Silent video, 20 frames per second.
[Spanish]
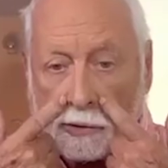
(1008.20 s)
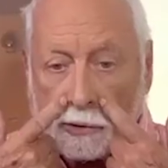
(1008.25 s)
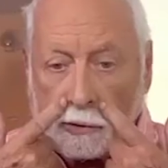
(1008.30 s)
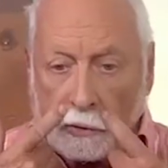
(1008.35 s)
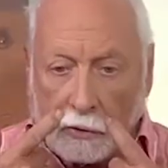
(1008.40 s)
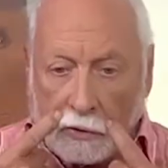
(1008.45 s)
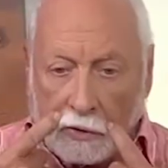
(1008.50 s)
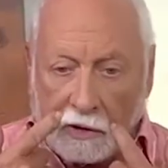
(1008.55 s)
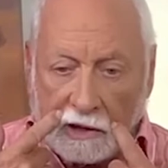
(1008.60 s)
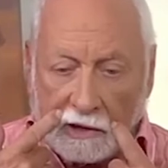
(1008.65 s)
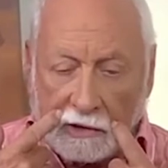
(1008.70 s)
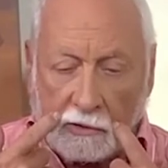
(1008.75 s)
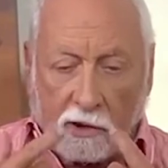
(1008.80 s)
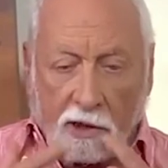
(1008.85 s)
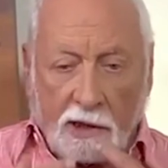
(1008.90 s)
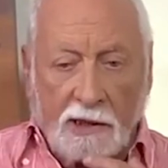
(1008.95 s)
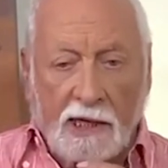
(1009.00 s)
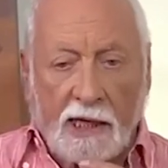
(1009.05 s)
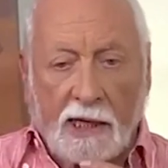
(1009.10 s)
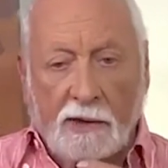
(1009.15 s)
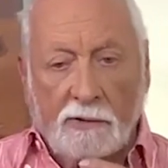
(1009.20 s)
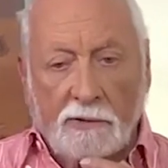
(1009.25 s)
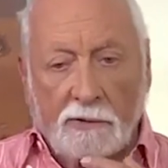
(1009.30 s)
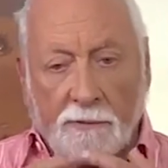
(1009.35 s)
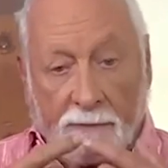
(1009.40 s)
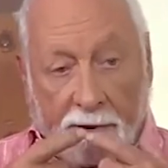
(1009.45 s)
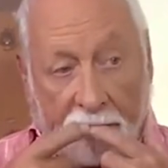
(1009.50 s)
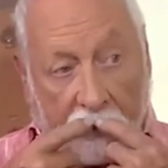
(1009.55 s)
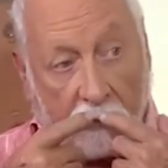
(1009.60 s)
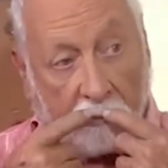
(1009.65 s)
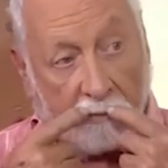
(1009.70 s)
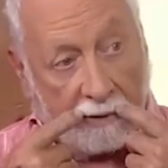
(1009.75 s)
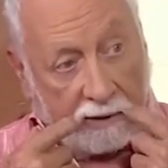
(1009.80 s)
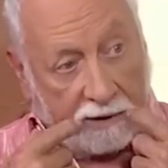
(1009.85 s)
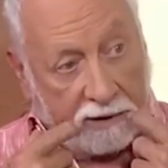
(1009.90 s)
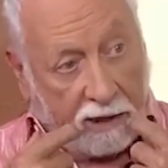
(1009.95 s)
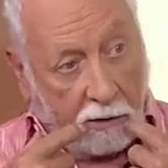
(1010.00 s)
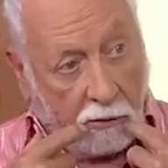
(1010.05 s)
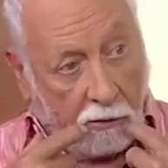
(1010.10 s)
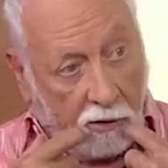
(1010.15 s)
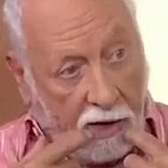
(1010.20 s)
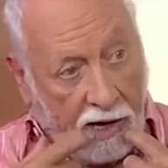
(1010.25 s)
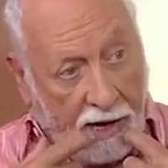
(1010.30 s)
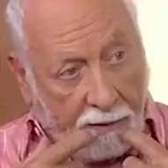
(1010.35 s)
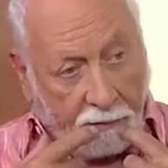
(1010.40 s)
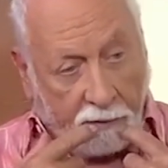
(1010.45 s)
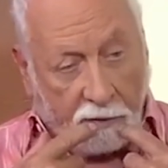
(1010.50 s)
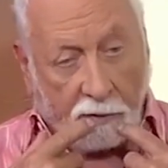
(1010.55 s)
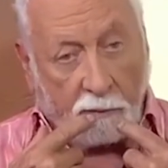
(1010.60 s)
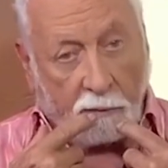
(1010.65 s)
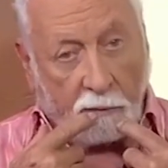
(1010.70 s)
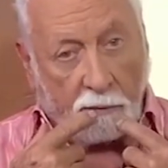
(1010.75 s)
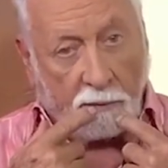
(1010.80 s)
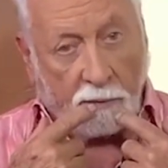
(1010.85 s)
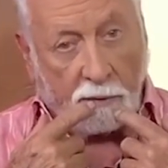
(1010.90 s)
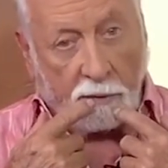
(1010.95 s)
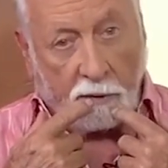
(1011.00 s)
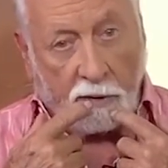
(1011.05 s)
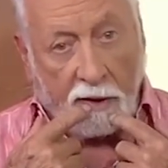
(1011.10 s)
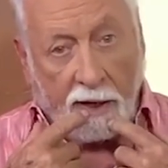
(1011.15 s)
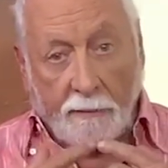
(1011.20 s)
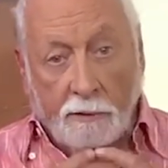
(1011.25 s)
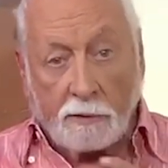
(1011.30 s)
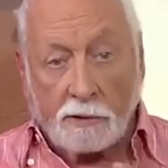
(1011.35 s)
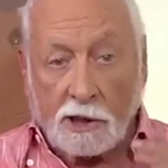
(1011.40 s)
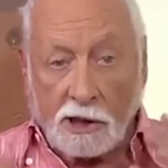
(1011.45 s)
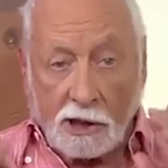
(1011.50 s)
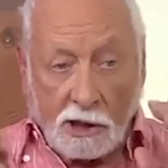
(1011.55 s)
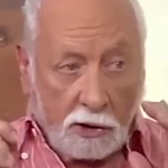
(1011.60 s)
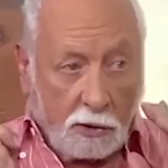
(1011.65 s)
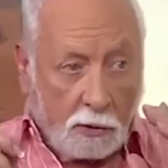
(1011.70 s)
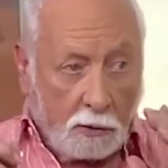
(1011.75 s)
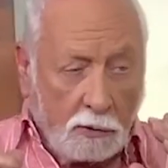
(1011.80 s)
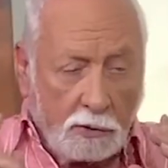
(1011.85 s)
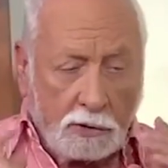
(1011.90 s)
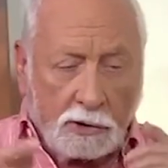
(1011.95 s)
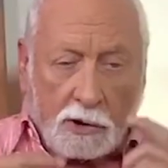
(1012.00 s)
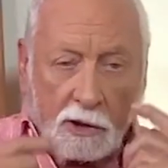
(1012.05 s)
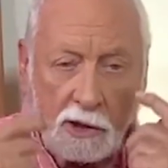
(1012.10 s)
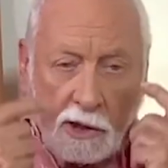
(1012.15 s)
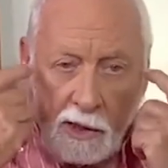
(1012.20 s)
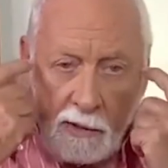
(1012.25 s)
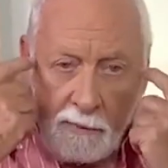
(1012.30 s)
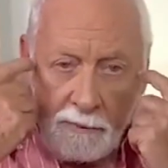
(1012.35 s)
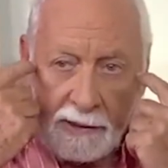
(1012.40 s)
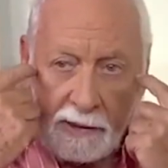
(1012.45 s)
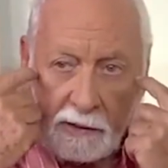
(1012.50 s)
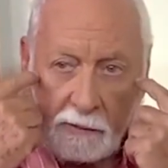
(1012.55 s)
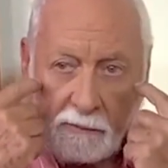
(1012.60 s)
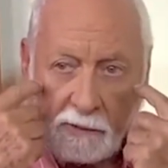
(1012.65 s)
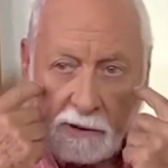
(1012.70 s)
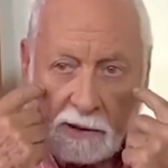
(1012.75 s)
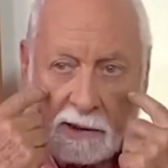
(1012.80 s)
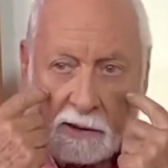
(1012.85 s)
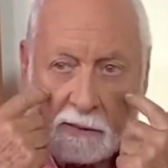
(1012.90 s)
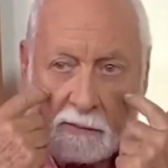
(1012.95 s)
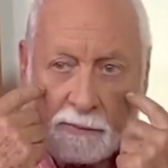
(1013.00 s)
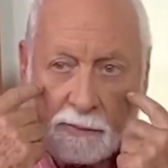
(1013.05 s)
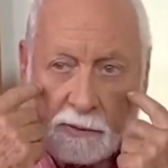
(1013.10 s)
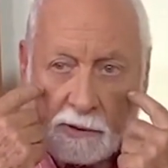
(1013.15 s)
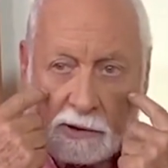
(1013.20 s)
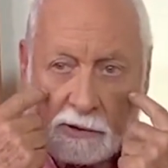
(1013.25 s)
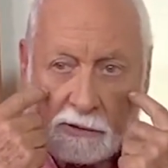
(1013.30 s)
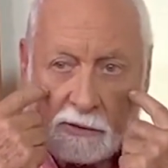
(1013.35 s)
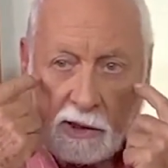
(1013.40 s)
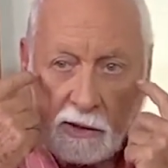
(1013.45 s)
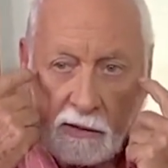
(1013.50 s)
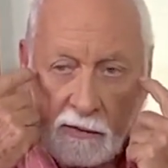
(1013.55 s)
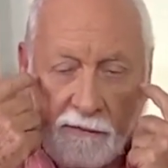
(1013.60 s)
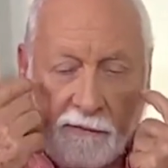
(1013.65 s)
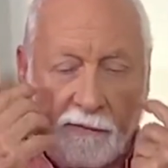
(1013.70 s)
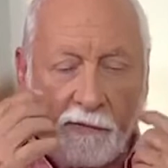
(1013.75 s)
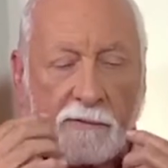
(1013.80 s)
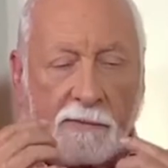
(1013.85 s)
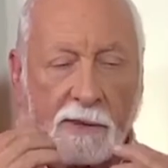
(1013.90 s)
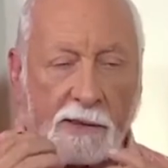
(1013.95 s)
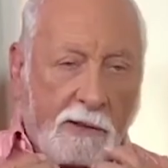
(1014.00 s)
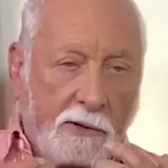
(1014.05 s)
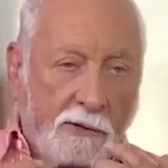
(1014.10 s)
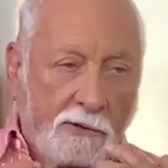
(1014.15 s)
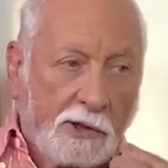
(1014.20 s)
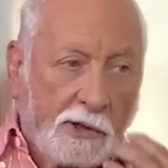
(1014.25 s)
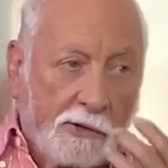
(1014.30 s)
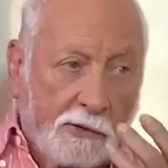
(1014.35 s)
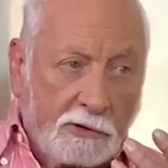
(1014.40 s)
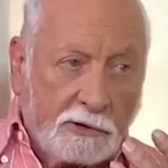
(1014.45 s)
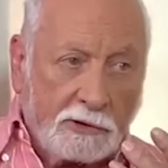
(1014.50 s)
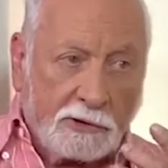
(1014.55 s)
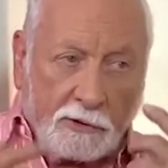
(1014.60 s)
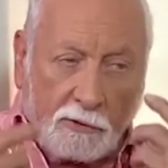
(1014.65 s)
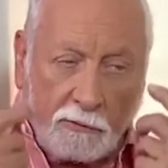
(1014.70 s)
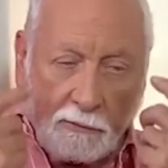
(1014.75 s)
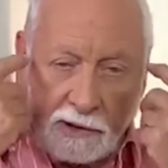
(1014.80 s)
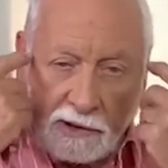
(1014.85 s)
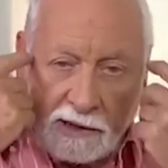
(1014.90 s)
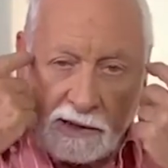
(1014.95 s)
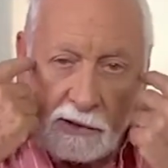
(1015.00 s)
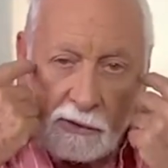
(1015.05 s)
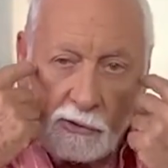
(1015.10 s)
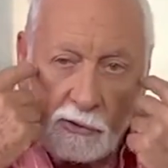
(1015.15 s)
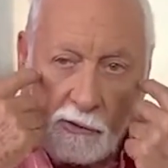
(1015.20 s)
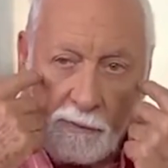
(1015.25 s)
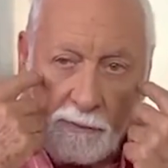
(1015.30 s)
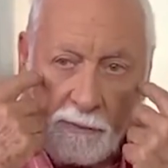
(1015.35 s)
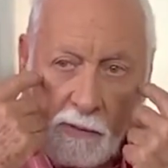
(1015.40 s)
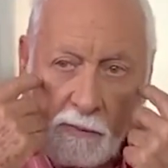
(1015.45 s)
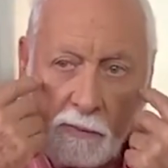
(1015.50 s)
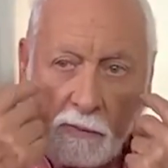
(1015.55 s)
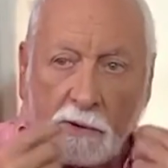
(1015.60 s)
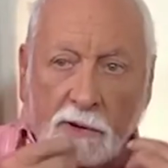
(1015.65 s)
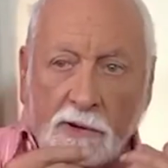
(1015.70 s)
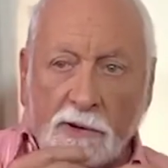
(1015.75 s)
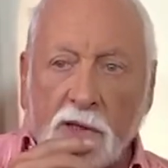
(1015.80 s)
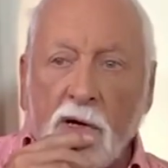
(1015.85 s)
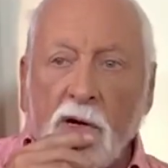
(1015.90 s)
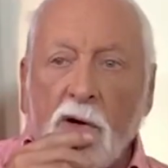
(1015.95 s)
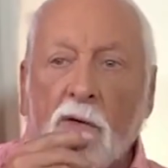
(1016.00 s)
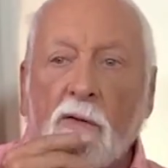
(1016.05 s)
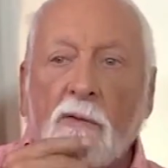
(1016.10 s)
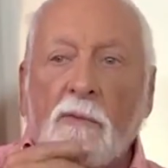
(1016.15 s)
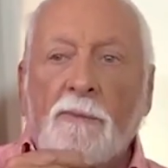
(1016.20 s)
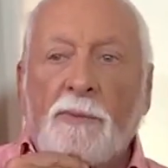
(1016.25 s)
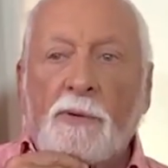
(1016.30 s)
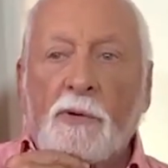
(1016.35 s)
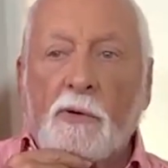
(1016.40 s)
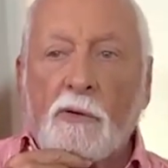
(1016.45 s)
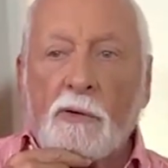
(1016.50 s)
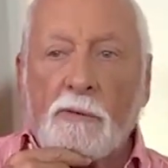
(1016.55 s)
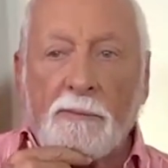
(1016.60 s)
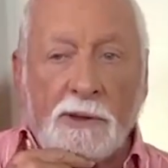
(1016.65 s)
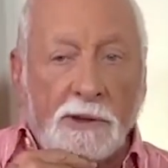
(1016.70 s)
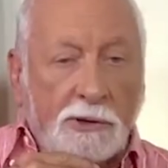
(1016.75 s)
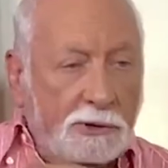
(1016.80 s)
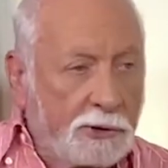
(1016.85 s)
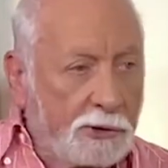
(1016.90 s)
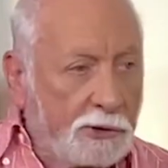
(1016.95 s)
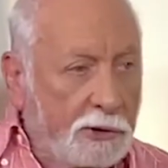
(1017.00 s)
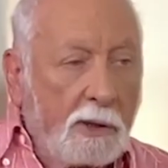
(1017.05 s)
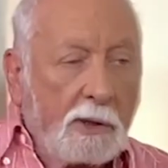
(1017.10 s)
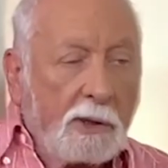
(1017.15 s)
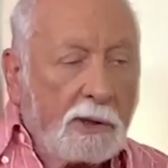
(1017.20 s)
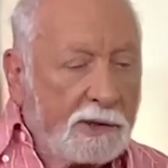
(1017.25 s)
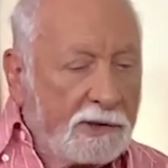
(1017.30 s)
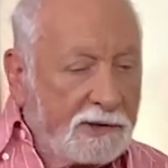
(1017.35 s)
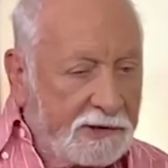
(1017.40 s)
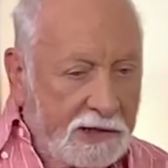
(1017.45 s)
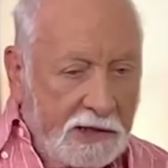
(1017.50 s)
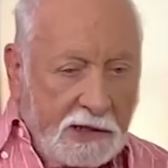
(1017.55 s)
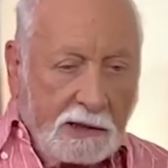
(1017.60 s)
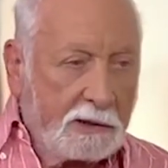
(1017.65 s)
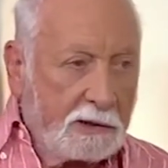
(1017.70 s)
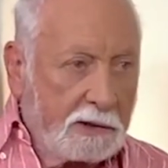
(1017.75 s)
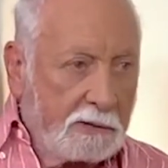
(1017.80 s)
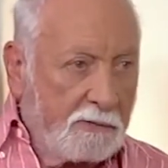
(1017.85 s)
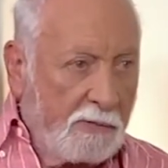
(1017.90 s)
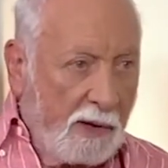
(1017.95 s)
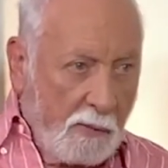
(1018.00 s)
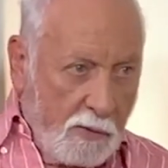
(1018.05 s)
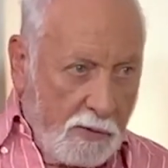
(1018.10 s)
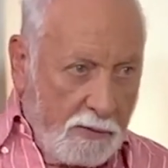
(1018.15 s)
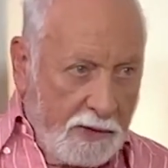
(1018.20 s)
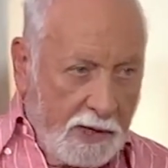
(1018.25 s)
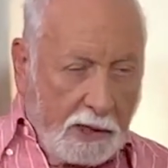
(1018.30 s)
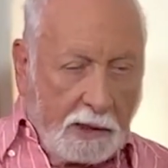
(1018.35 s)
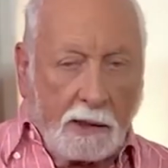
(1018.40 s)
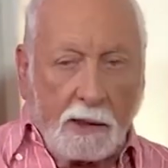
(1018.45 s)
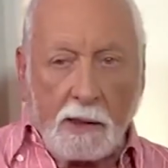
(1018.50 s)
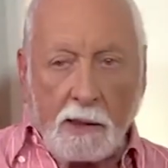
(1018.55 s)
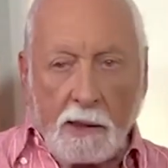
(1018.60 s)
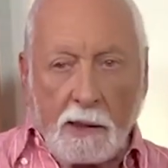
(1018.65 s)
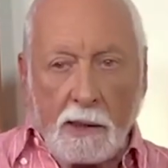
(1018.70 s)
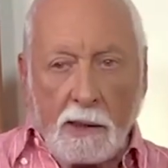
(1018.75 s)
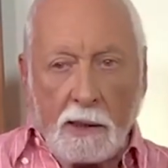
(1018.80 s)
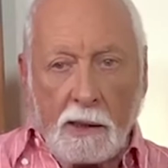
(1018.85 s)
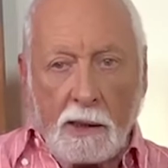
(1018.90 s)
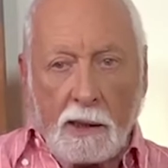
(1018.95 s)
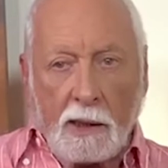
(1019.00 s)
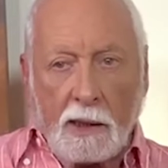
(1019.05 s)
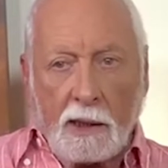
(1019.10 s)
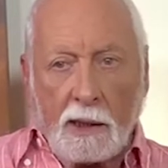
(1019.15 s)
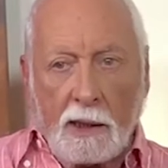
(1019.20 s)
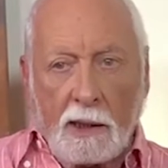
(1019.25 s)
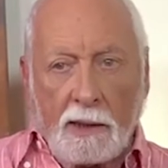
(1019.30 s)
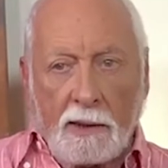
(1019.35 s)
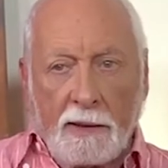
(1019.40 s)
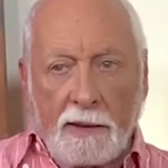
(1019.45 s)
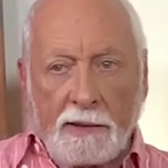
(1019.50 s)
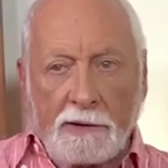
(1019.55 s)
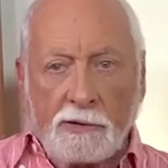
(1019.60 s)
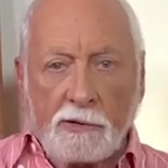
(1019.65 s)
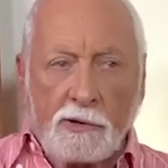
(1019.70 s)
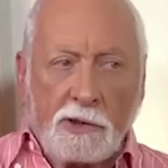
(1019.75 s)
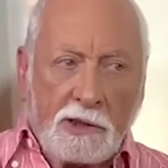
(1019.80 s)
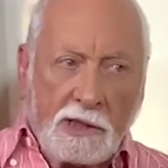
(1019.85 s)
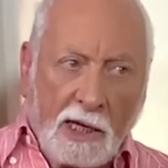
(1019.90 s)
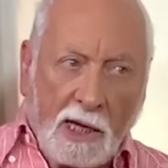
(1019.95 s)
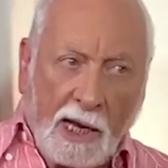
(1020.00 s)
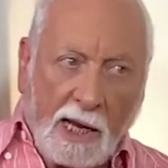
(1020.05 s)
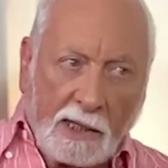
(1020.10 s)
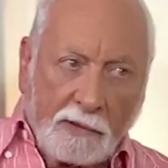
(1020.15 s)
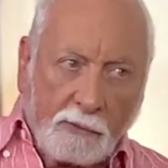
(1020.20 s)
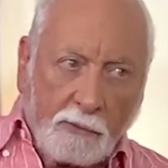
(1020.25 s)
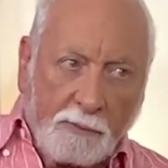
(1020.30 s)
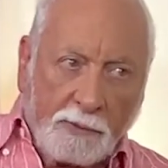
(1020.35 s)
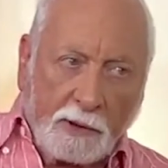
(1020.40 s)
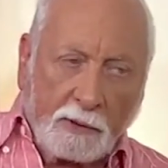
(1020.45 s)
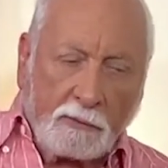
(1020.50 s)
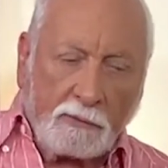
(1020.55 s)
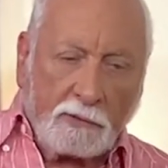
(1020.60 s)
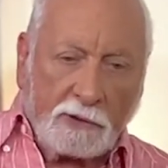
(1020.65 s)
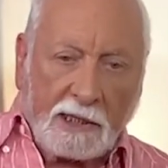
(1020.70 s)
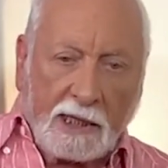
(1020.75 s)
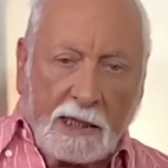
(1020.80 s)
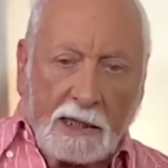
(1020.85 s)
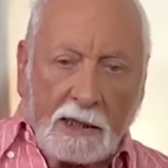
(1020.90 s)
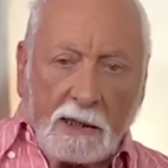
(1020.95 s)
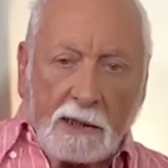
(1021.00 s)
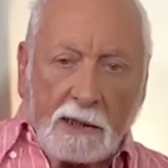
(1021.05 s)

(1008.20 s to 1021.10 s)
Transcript: surcos nasogenianos, para aumentar los labios, el volumen de los labios, incluso para aumentar un poquito la conformación del rostro, aumentando los pómulos, un poco el mentón, sí, va muy bien. Eh, eh, yo diría a tu pregunta,